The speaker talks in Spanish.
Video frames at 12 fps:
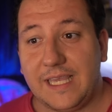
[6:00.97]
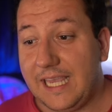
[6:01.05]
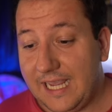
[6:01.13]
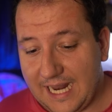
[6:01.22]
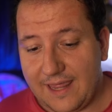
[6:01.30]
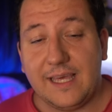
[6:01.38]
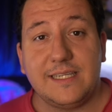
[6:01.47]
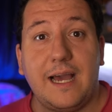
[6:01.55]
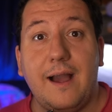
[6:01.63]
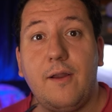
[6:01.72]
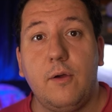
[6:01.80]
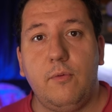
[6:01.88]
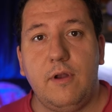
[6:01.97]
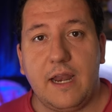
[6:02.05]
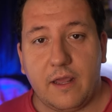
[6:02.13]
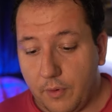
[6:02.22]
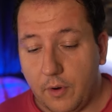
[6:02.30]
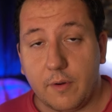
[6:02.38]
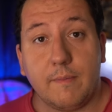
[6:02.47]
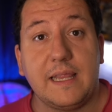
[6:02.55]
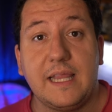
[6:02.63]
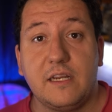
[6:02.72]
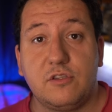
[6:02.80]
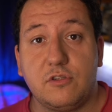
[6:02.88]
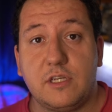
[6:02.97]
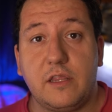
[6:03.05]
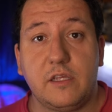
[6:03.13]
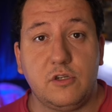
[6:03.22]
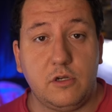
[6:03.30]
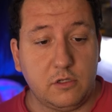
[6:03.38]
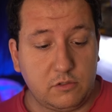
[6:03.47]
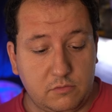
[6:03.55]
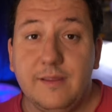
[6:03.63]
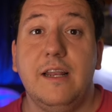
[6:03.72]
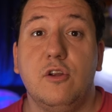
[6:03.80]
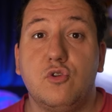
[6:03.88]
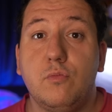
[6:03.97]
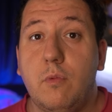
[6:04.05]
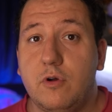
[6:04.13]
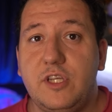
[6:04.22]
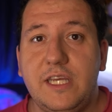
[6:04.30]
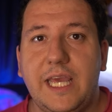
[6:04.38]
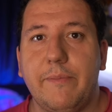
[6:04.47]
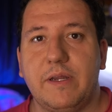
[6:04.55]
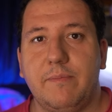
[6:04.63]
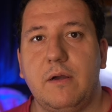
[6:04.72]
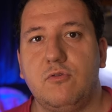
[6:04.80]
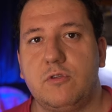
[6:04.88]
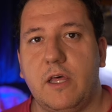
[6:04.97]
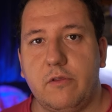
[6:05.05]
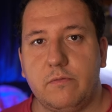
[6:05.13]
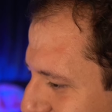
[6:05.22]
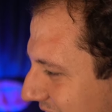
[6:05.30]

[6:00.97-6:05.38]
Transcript: Y gracias a Globular por mandar estos accesorios. De los unboxing que más me han gustado.